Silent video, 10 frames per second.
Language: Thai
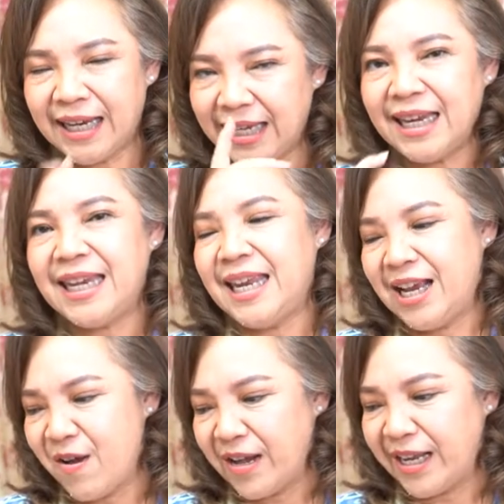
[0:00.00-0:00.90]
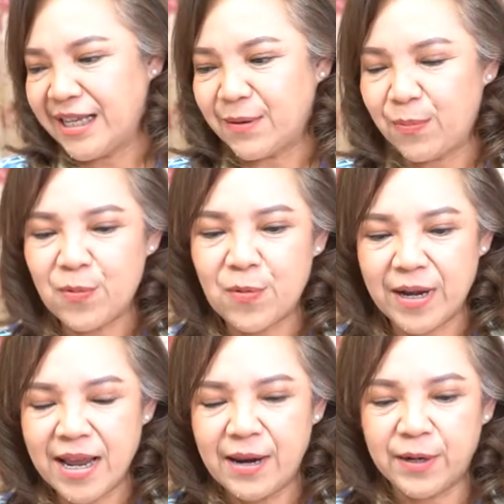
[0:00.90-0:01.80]
คิดดีๆก่อนที่จะพู
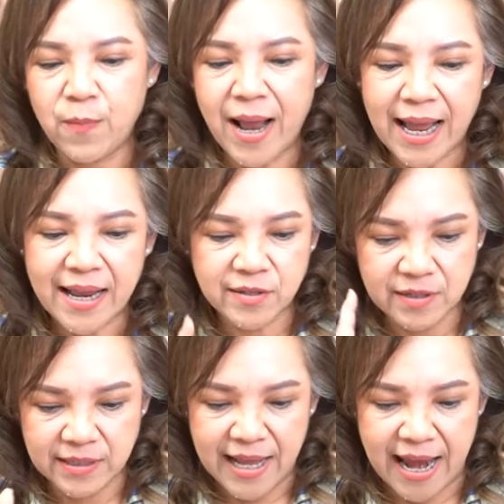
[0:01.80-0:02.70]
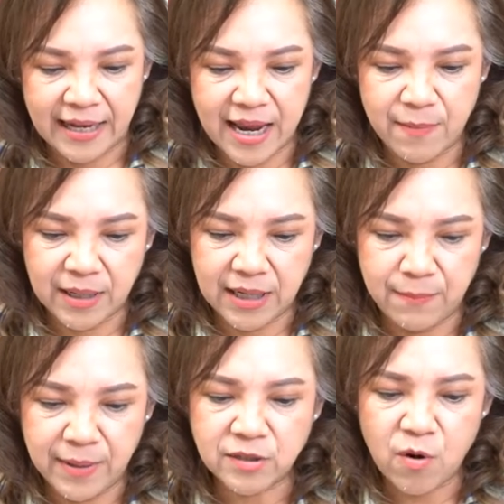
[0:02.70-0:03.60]
ดหรือว่าการสื่อสารกันบาง
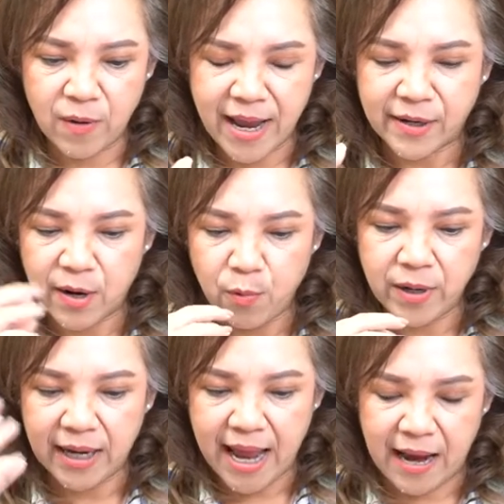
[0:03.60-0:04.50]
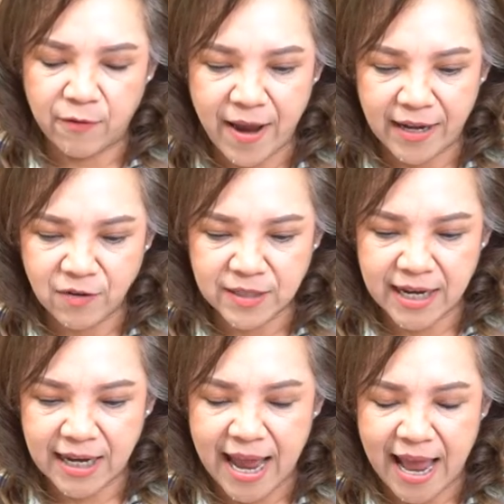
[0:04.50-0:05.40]
ทีไม่ตรงกันเราพูดอีกอย่างแฟนเข้าใจ
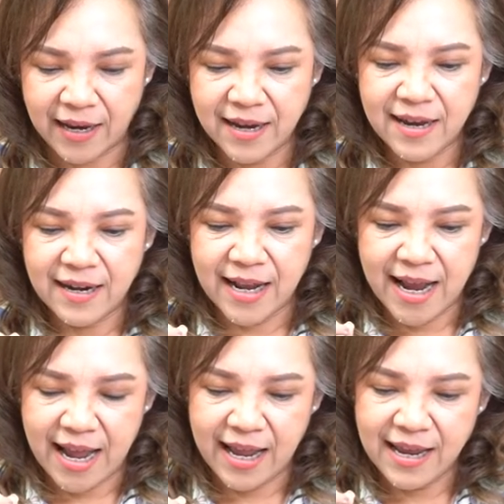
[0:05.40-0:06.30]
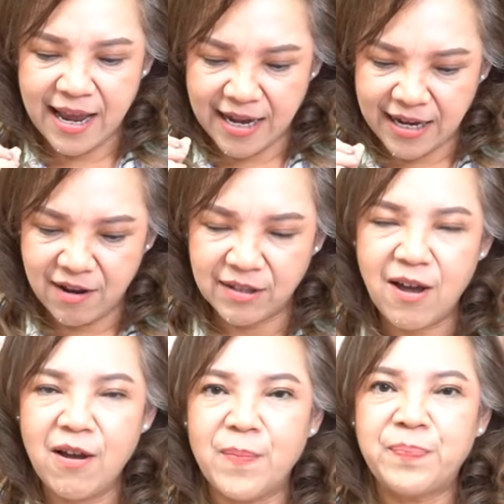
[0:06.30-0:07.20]
อีกอย่างนะคะอันนี้ก็
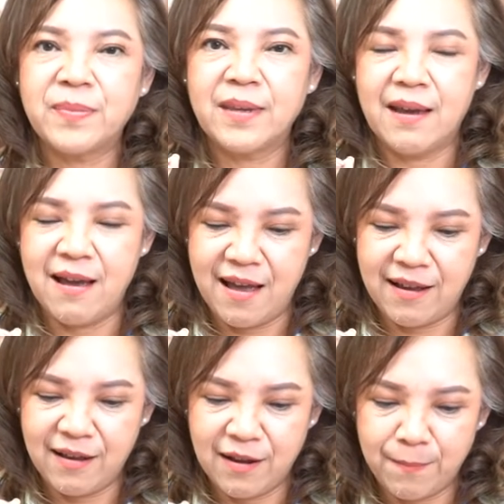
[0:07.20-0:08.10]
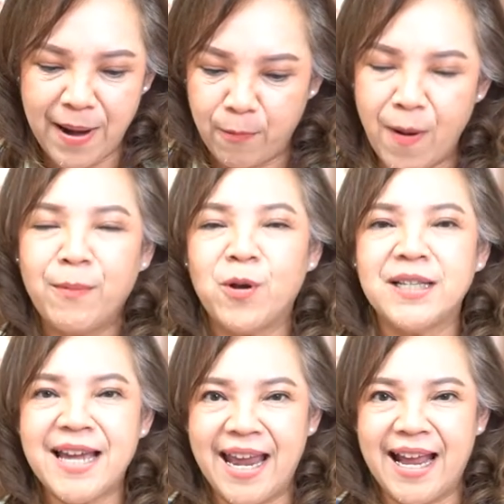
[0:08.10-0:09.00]
ต้องปรับความ
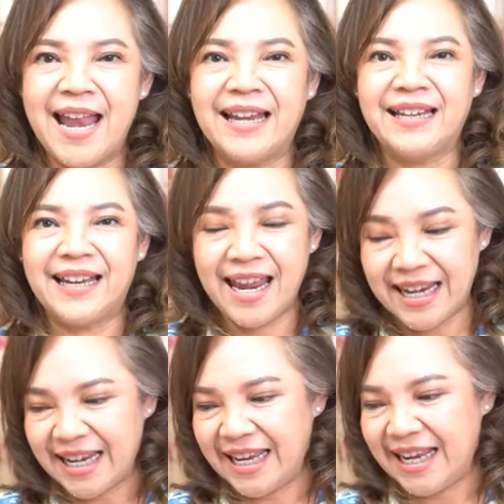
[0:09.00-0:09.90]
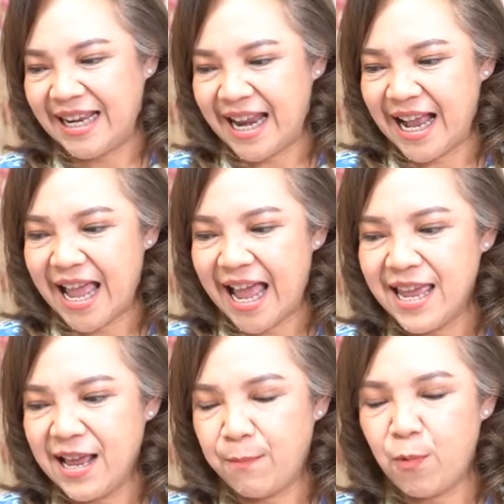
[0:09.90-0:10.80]
เข้าใจกันให้ดีๆนะคะ
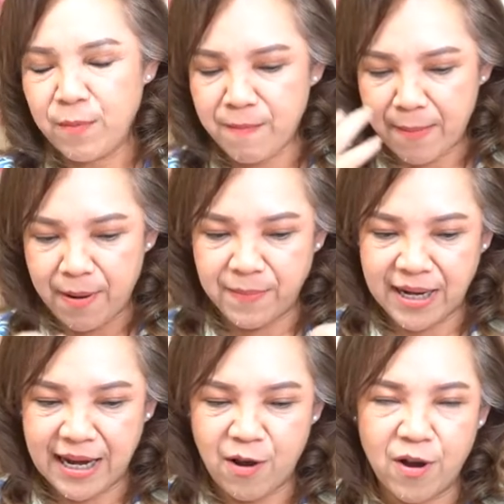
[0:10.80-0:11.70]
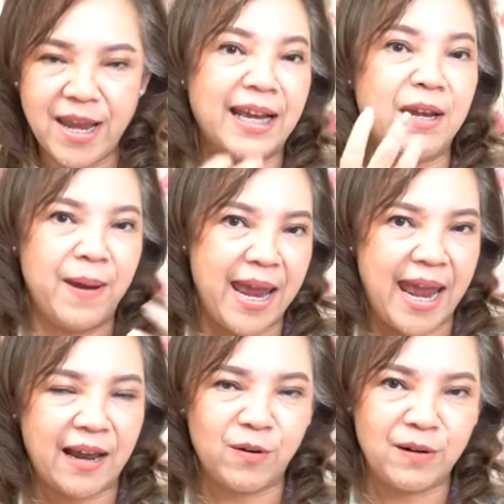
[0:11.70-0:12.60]
พูดมาแบบนี้เราก็อย่าคิดไปเอ
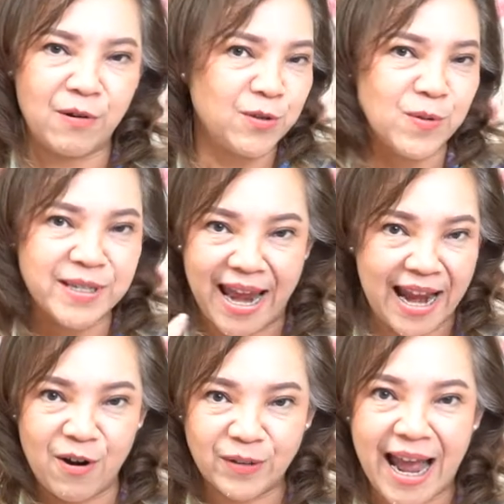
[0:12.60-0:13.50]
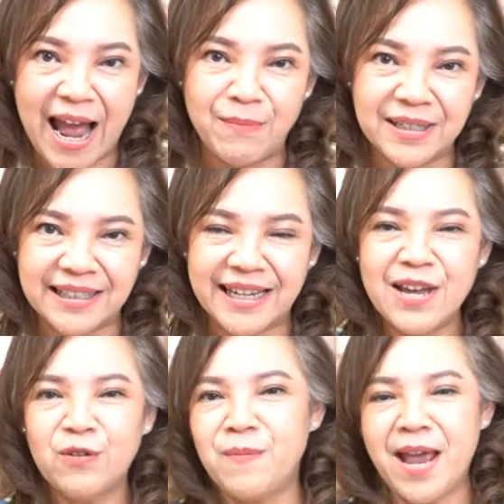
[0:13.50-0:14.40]
งเราสงสัยอะไรเราถามเลย
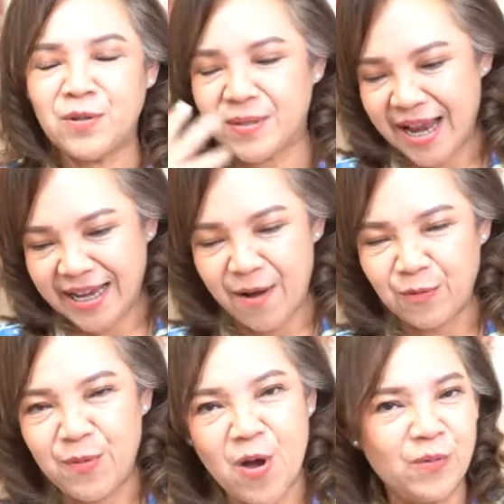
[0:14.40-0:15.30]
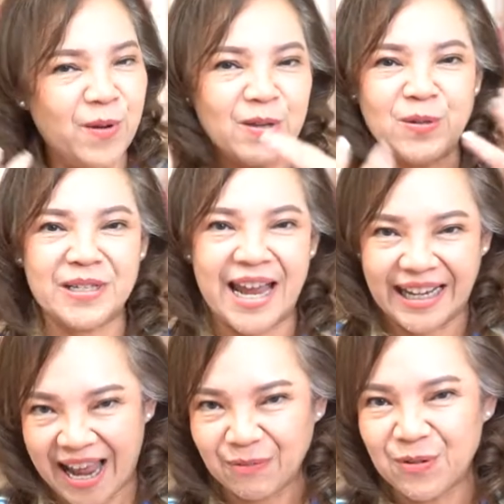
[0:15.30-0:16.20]
คุณแม่สงสัยถามคุณพ่อคุณพ่อสงสั
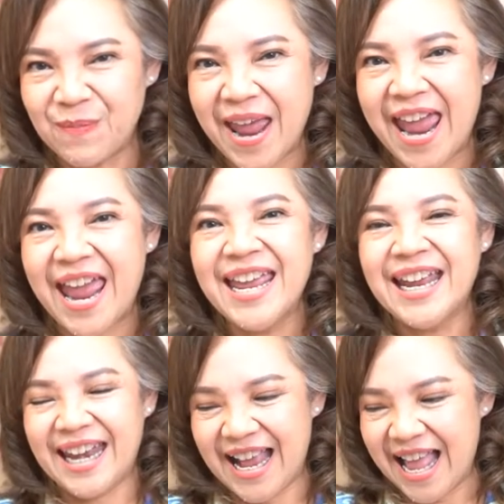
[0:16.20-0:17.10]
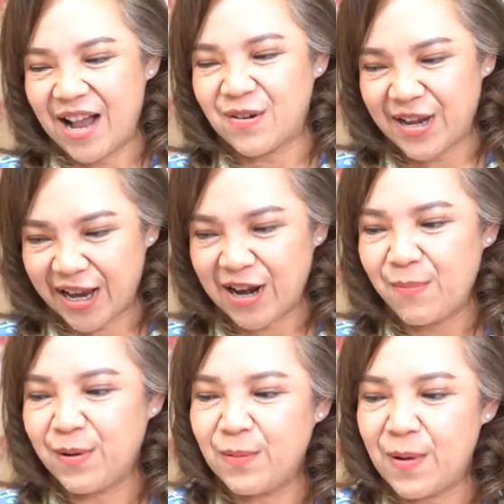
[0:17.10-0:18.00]
ยถามคุณแม่นะคะคนในคร
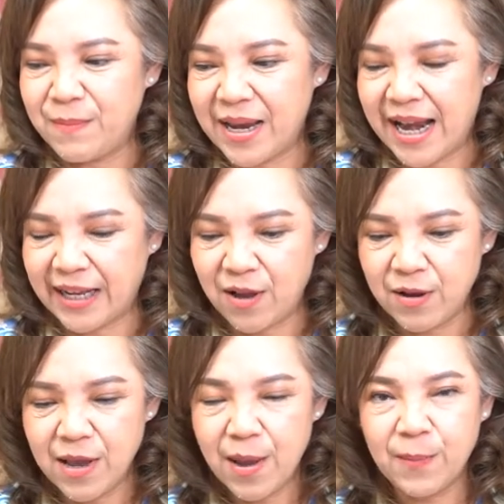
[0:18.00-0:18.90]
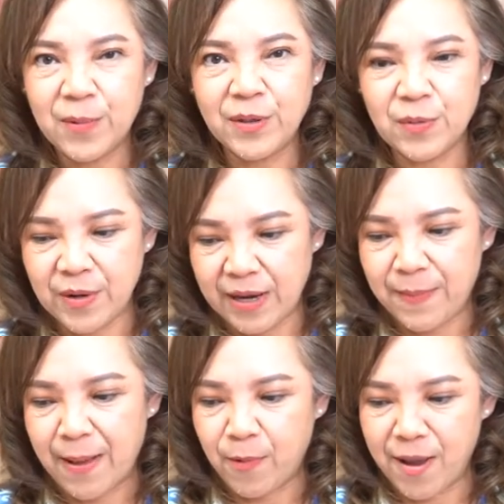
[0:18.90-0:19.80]
อบครัวมีอะไรต้องพูดคุย
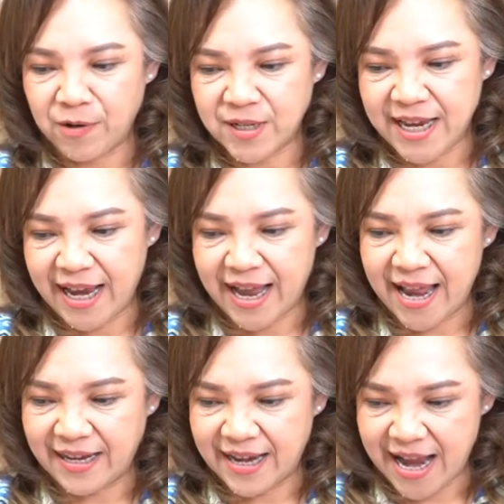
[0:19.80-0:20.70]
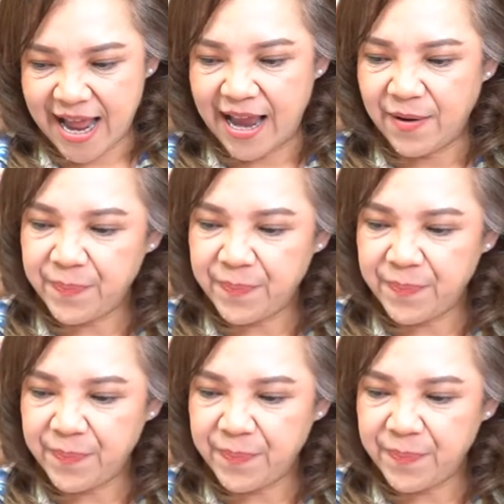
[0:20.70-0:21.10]
ปรับความเข้าใจกันนะคะ